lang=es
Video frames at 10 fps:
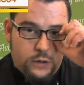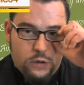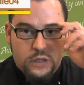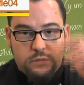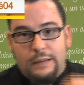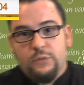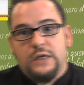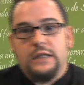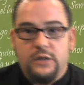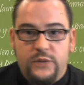Entonces,
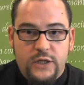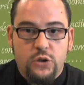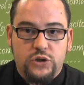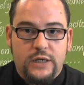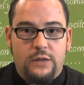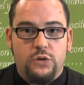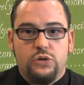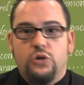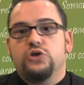vamos a dividir los grados.